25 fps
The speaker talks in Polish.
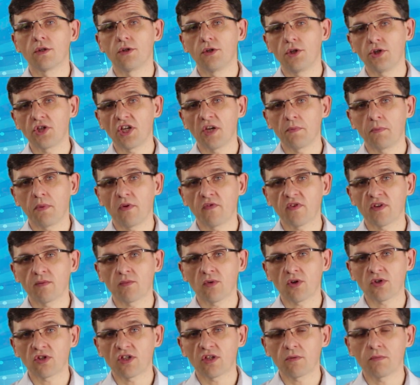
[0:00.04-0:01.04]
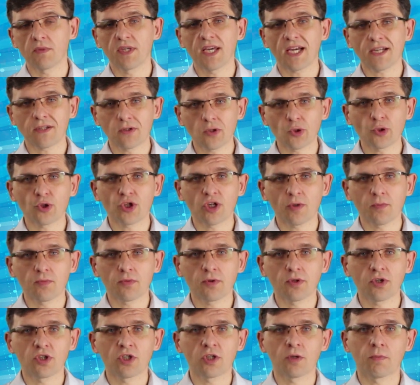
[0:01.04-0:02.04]
Dzisiaj powiem o tym, jak to
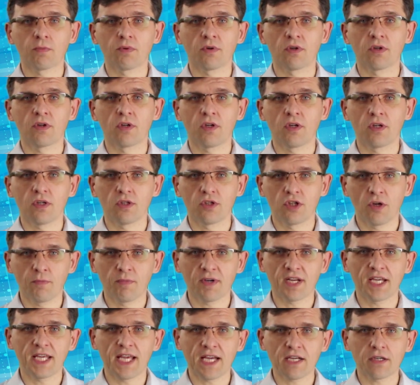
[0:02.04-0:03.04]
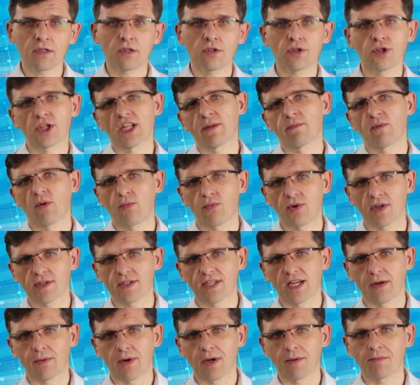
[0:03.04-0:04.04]
zrobić, żeby dobra jakość się nam
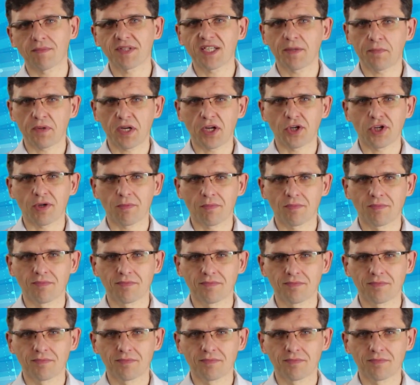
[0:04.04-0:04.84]
opłacała. Zapraszam.